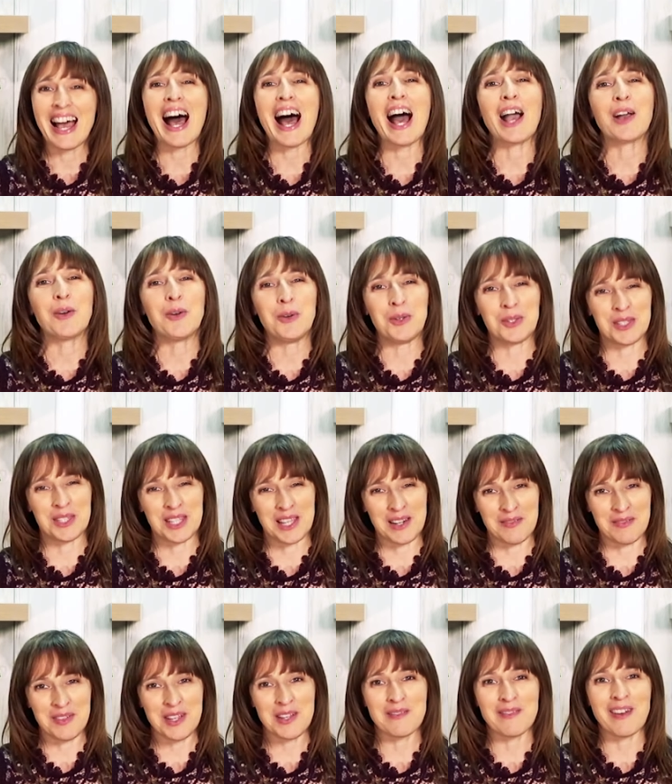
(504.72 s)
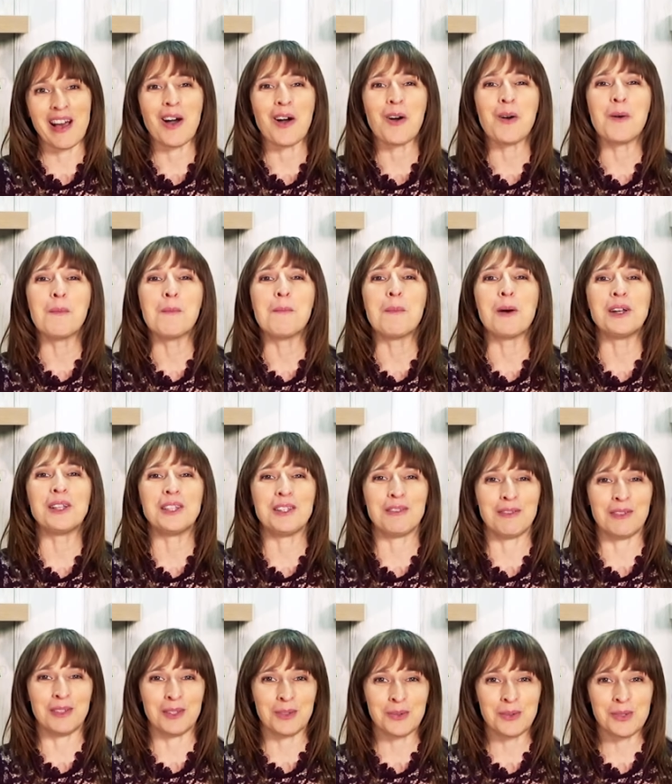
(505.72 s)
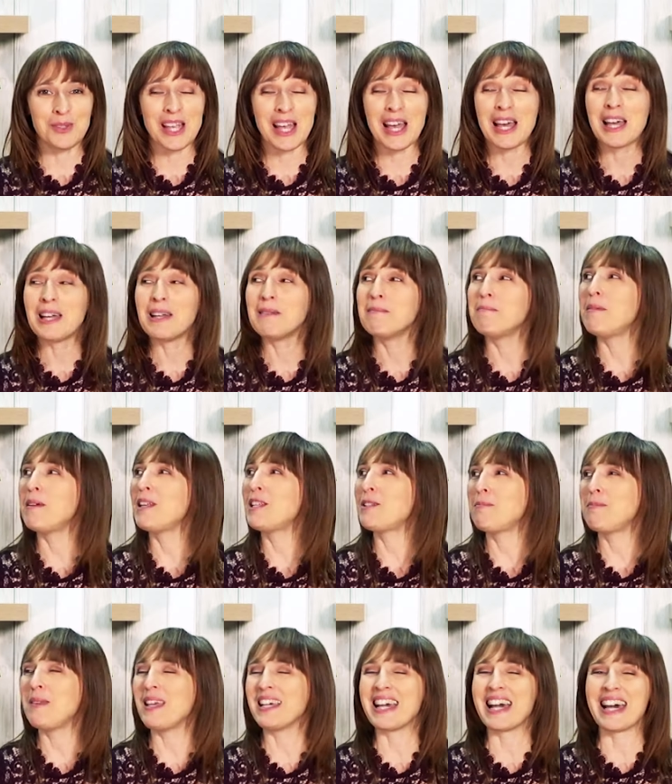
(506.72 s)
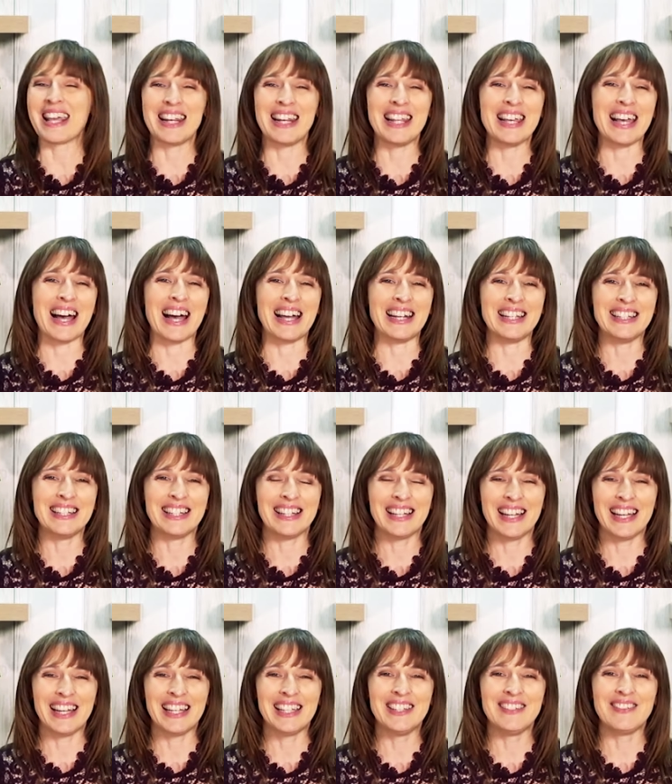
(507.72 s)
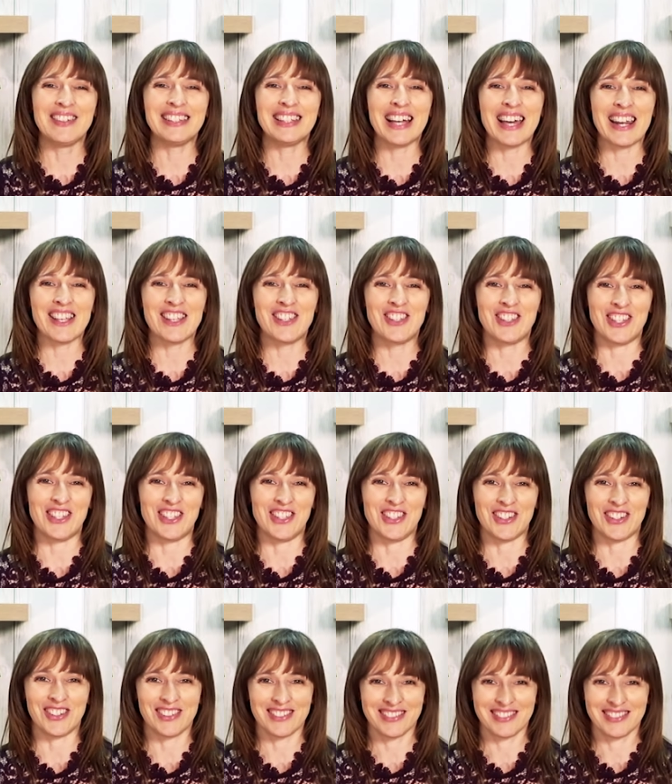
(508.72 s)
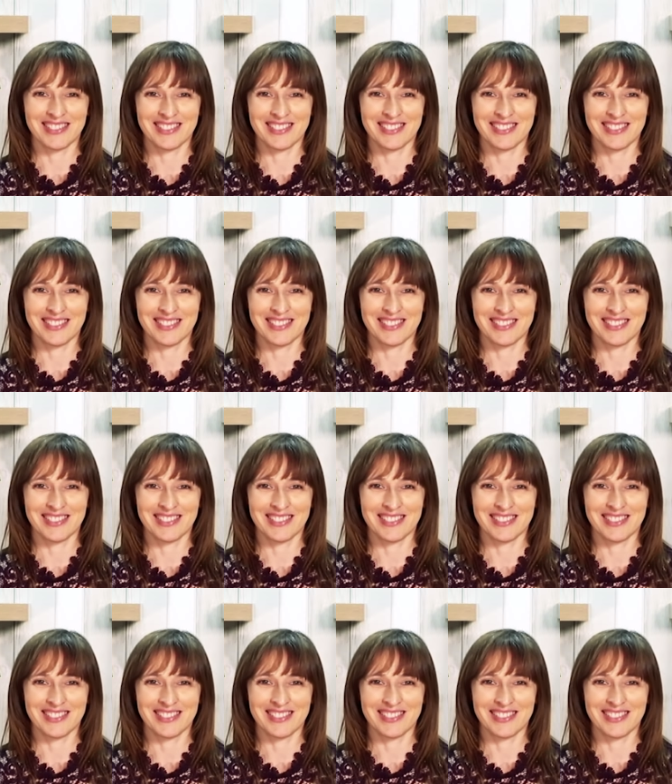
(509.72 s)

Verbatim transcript: a cui serviva un po' di fiducia per spiegare le ali e diventare cigno.